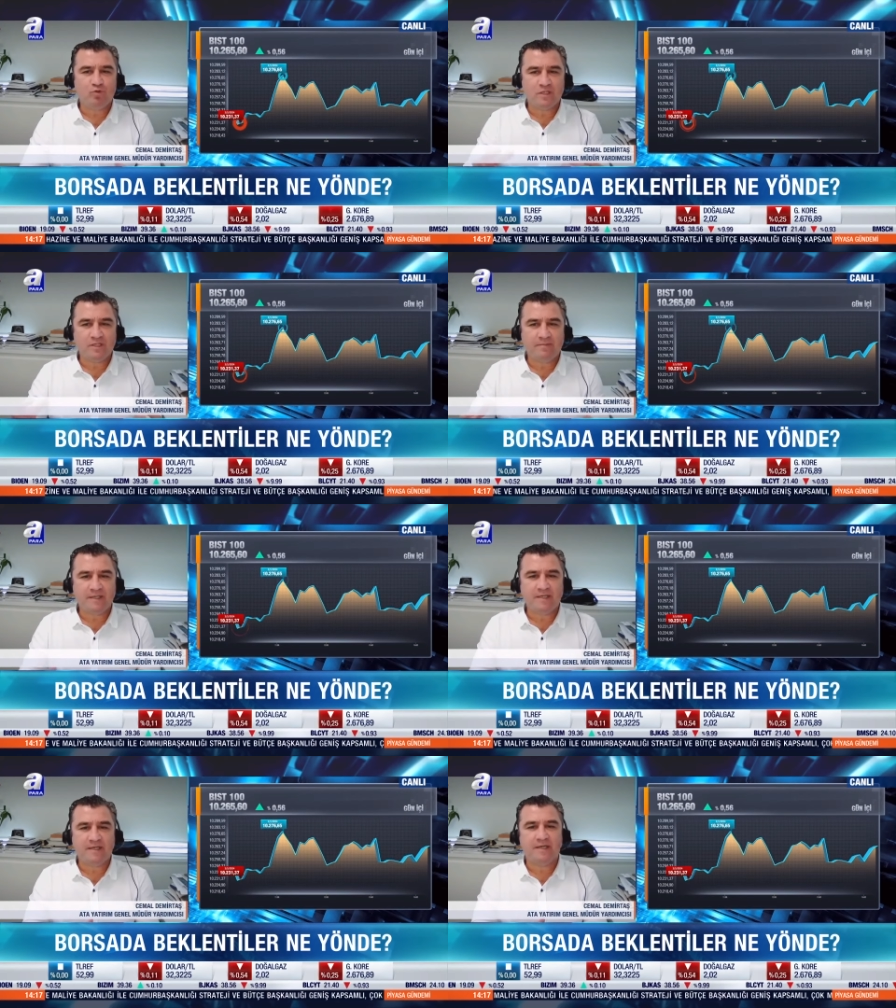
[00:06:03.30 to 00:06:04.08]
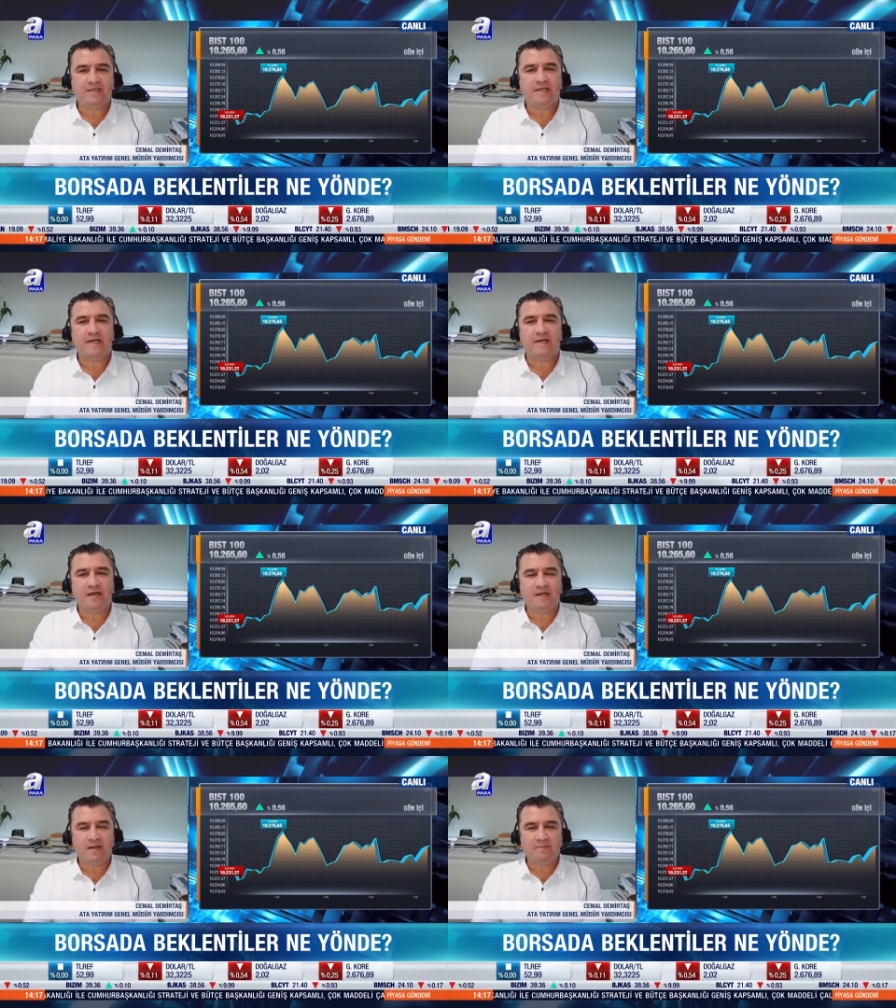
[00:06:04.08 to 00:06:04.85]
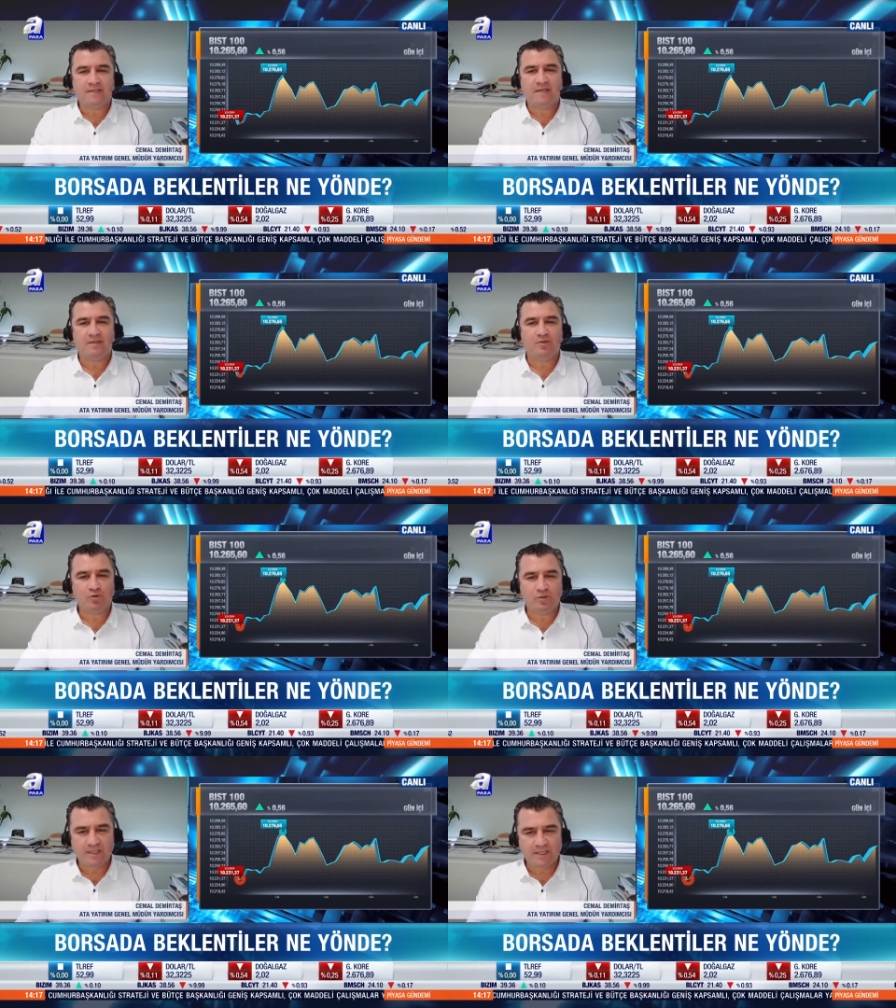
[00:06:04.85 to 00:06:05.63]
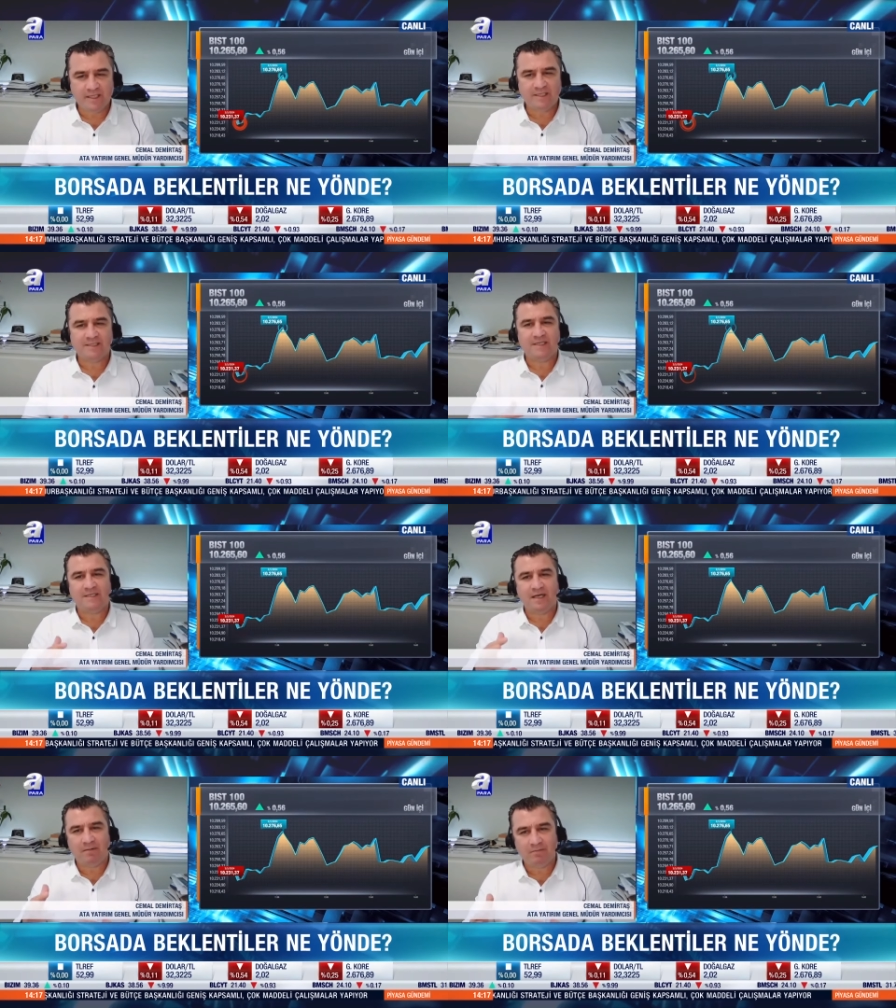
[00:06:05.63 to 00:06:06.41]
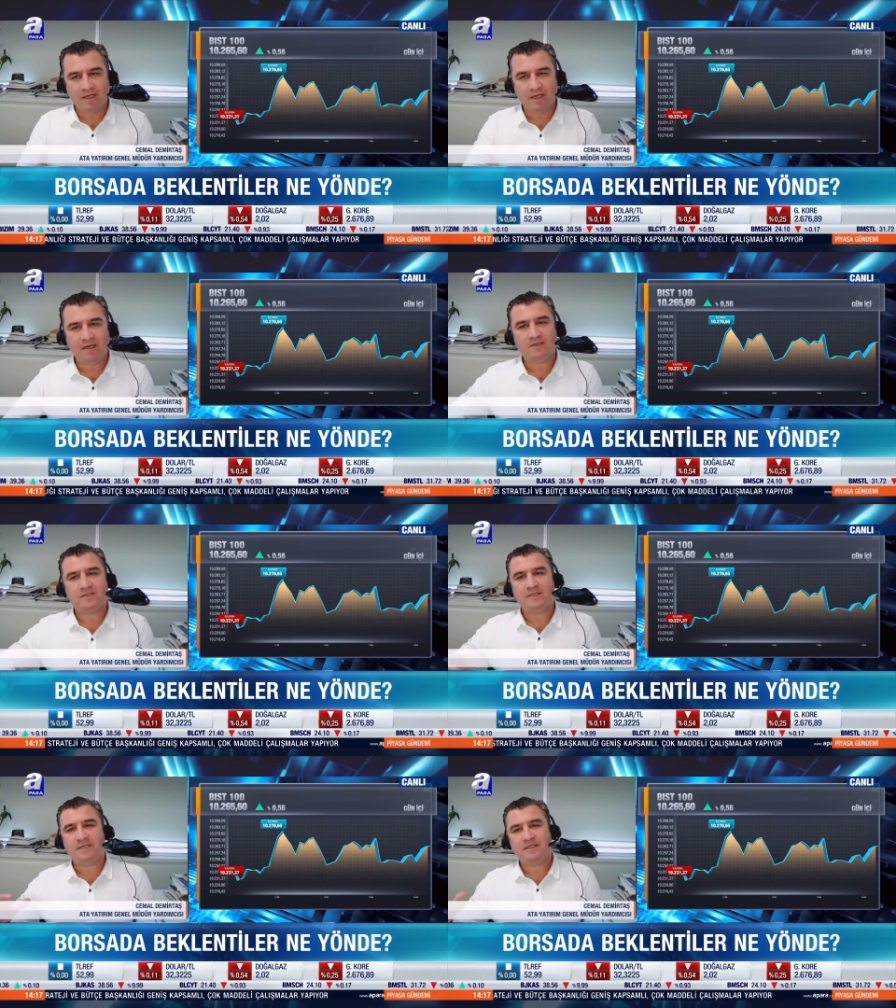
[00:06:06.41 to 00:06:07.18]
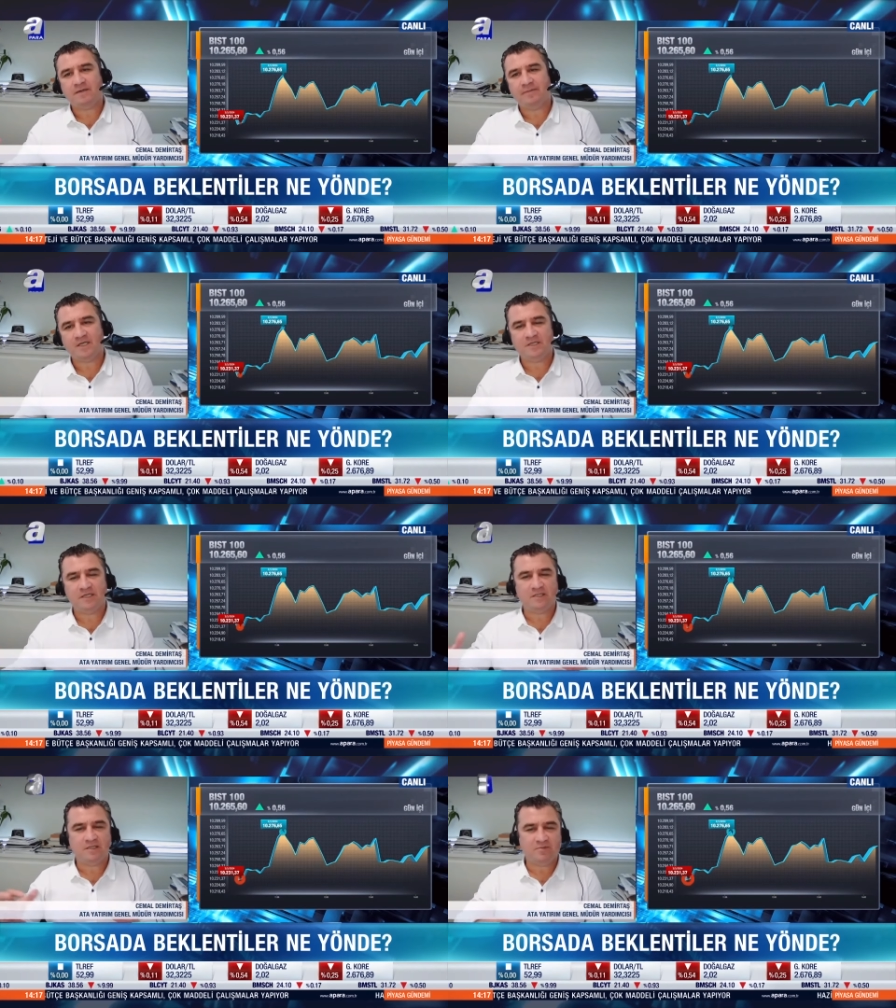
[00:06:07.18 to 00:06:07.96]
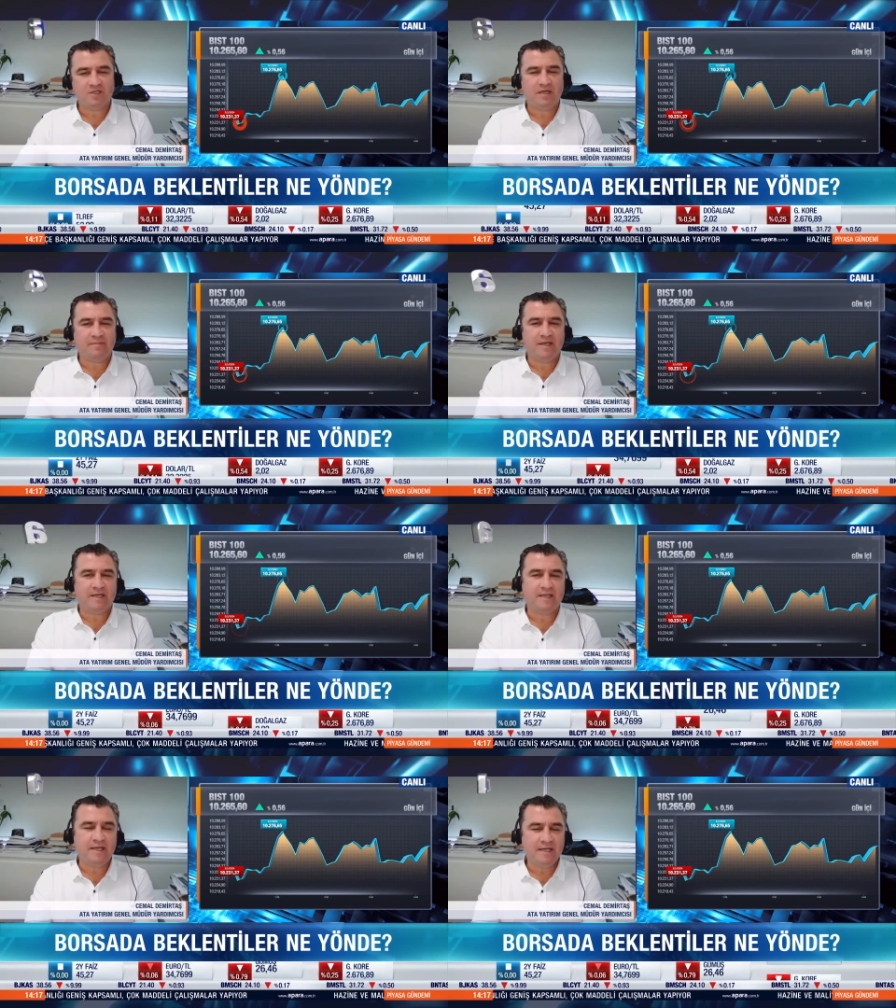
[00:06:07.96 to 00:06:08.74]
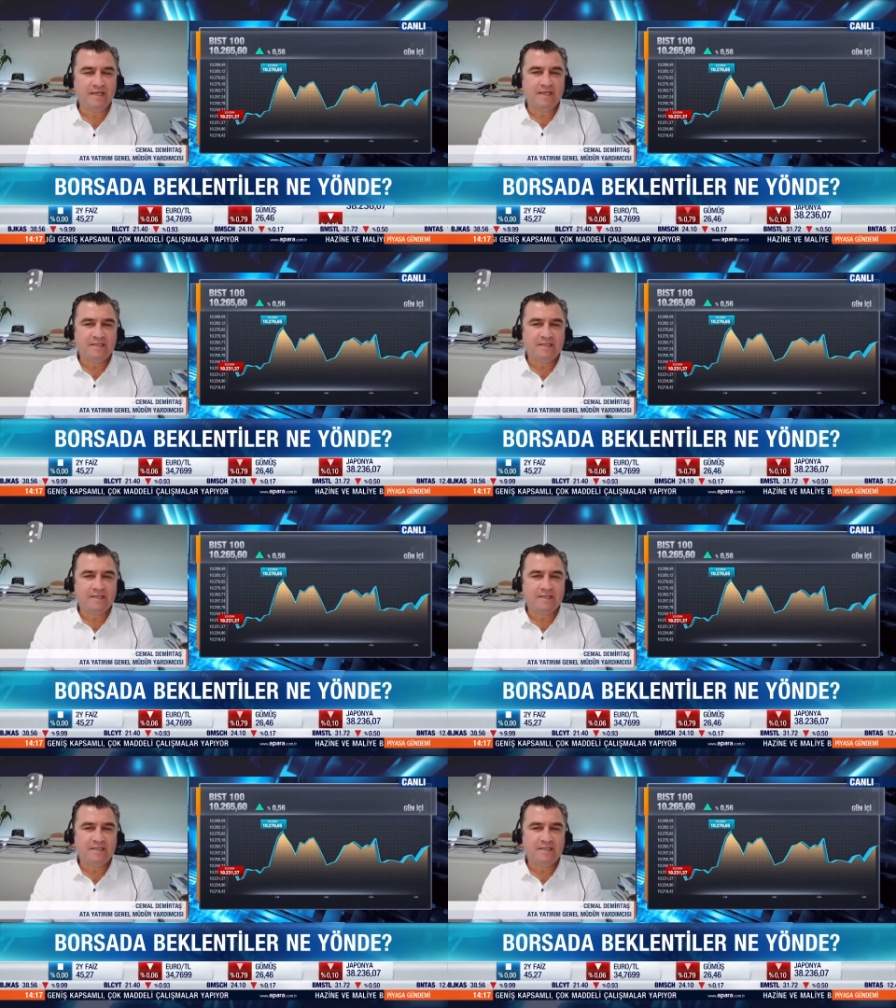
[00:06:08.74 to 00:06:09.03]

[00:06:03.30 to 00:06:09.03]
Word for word: bu da tabii ki genel anlamda ülkedeki istihdamla işte yabancı yatırımcı ile birlikte